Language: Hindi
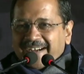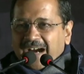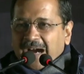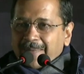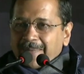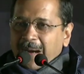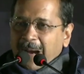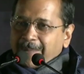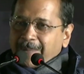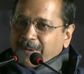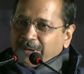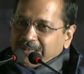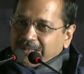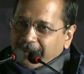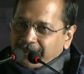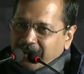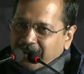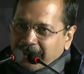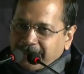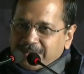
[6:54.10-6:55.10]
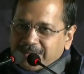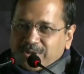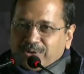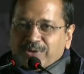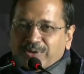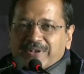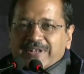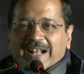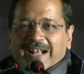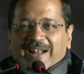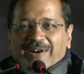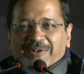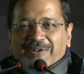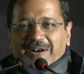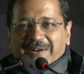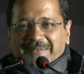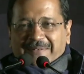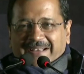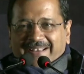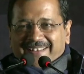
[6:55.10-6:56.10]
अब आपको यमुना में जरूर
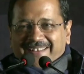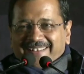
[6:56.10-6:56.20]
नहलाऊंगा मैं